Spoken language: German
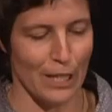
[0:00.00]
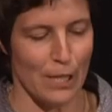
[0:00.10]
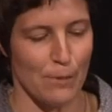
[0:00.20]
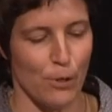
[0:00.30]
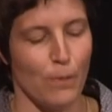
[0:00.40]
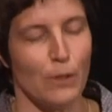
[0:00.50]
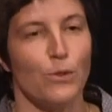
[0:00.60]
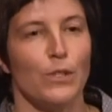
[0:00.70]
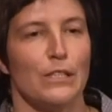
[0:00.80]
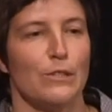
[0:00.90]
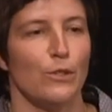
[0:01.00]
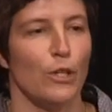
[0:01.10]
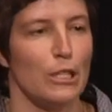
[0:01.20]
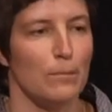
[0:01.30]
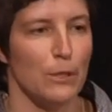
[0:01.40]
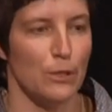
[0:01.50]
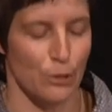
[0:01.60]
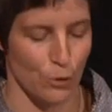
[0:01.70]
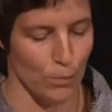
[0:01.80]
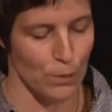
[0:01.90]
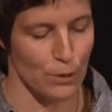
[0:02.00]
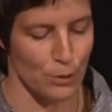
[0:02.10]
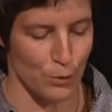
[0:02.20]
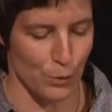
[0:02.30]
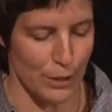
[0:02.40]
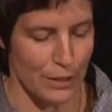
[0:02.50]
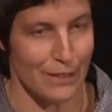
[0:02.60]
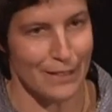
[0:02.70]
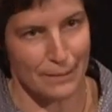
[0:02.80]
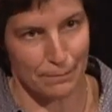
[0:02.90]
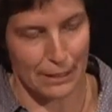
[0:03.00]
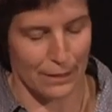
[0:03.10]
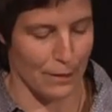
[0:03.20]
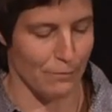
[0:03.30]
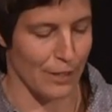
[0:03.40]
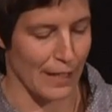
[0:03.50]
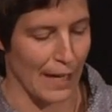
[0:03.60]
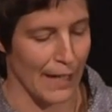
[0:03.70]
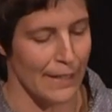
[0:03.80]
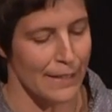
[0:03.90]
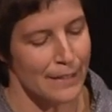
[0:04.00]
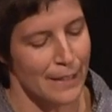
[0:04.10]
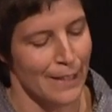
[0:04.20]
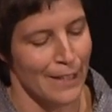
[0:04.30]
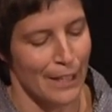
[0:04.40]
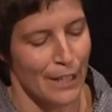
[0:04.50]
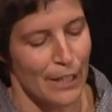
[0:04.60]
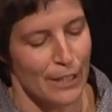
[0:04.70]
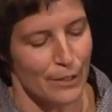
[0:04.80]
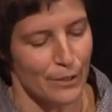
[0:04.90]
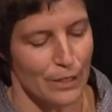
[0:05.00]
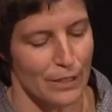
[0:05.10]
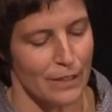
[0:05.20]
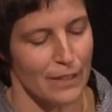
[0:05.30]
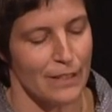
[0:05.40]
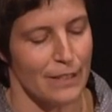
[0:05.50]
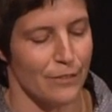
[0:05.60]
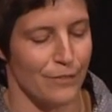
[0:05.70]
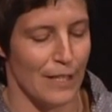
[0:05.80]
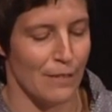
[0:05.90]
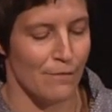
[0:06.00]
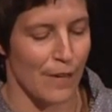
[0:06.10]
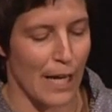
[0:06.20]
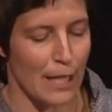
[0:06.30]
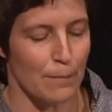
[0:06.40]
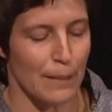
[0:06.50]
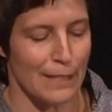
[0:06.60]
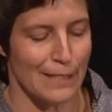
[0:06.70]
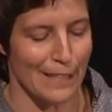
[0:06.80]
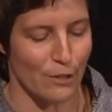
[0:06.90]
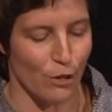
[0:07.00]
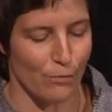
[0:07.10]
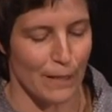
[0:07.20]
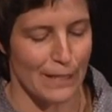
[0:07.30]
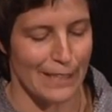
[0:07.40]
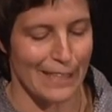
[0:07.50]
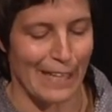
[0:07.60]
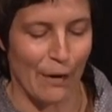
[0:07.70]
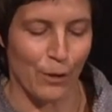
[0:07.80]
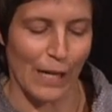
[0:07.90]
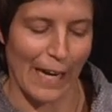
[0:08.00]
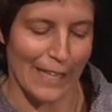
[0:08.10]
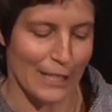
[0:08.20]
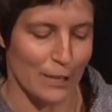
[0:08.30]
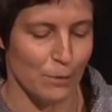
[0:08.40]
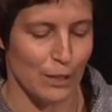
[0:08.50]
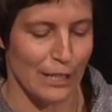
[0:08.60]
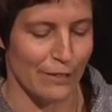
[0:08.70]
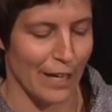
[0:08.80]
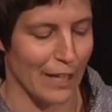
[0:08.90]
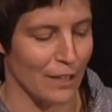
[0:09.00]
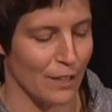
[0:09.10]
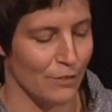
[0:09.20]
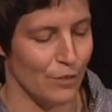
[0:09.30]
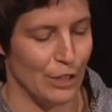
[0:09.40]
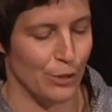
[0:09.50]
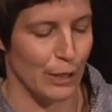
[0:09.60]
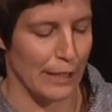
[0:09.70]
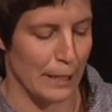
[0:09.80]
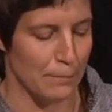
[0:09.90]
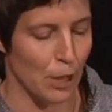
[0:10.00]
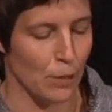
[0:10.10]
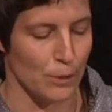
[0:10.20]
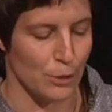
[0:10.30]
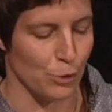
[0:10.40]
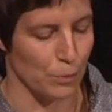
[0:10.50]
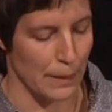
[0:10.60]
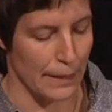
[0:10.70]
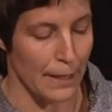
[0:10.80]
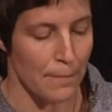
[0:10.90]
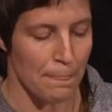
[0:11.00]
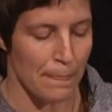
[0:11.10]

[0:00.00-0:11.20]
Erstmal noch mal kurz zu deutschen Bioskop und zu Duskes ein bisschen im Vergleich. Duskes Filmwerke präsentieren oftmals die genau gleichen Musikwerke wie Jules Greenbaums Tonbilder.